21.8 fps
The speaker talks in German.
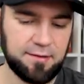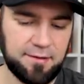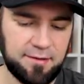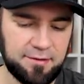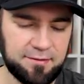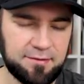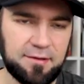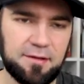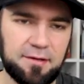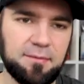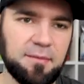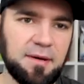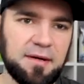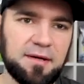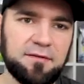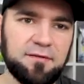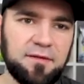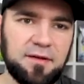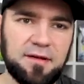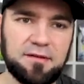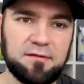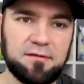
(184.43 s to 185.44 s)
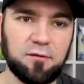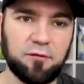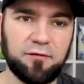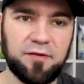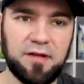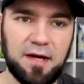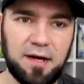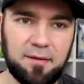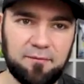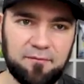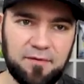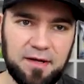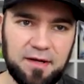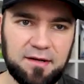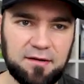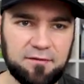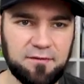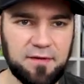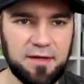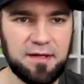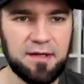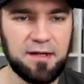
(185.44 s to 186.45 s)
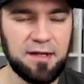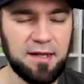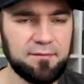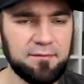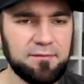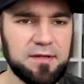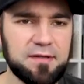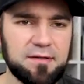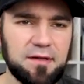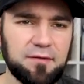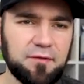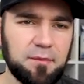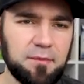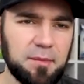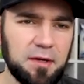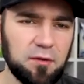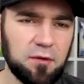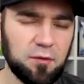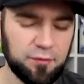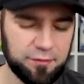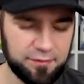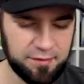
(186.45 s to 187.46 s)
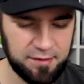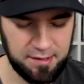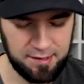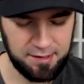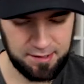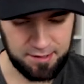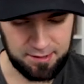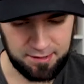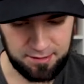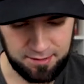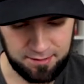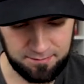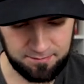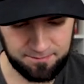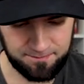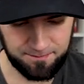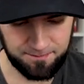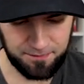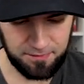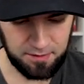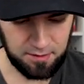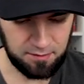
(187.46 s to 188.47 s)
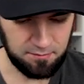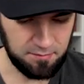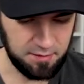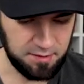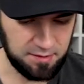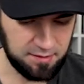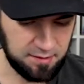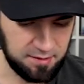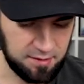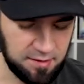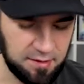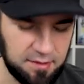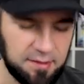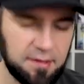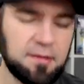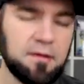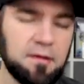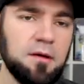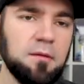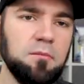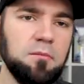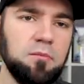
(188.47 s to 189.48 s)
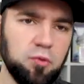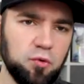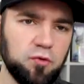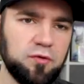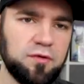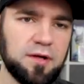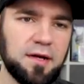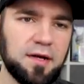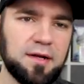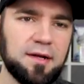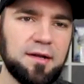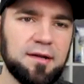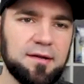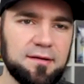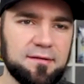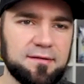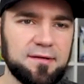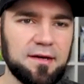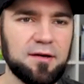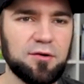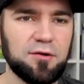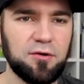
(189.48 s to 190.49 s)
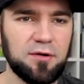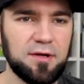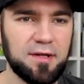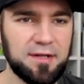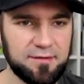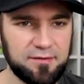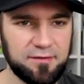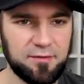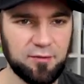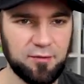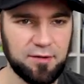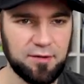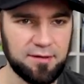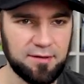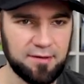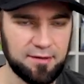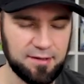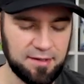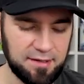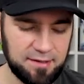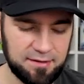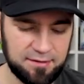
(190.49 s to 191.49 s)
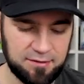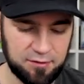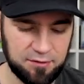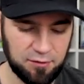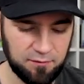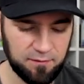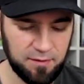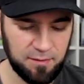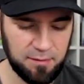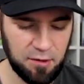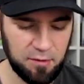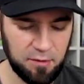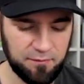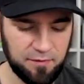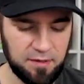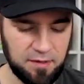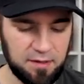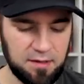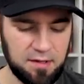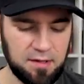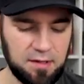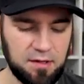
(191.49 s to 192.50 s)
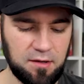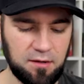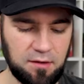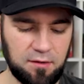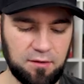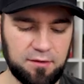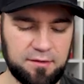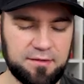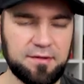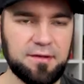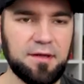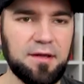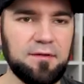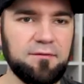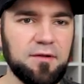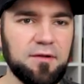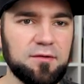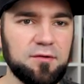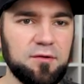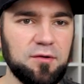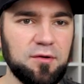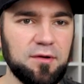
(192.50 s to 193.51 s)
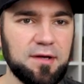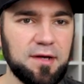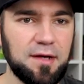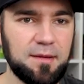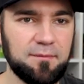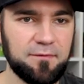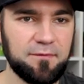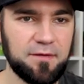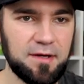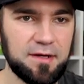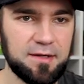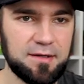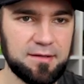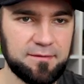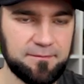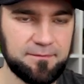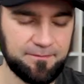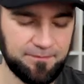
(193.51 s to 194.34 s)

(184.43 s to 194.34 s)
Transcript: Ich denke mal, dass wir nicht so viele haben werden. Deswegen legen wir jetzt einfach mal los ähm, mit den Boostern dieser Kollektionen. Ja, also gucken wir mal, ob wir heute etwas Glück haben werden.